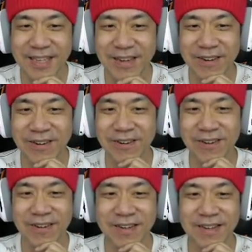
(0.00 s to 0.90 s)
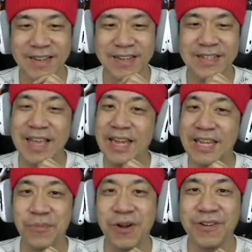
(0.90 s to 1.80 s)
Oh, jadi
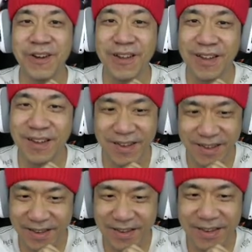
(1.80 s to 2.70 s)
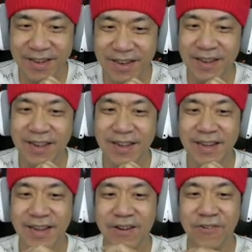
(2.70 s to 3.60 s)
bondol.
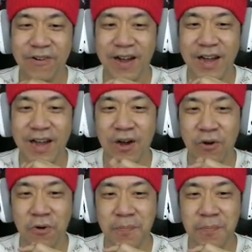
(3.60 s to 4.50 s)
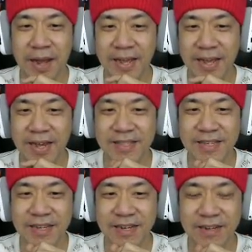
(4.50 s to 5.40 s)
Wow, pakaiannya
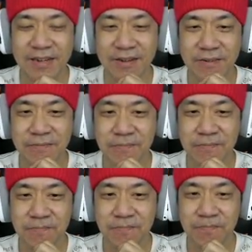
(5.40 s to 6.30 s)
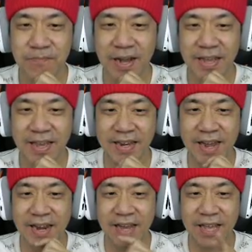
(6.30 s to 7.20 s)
ya. Pakaian
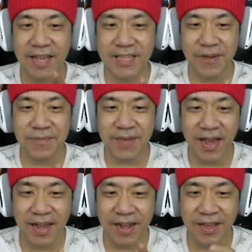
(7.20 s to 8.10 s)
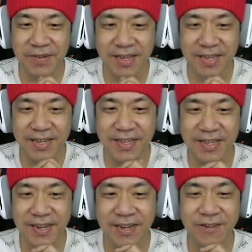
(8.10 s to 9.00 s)
anak SMA kayak begini ya.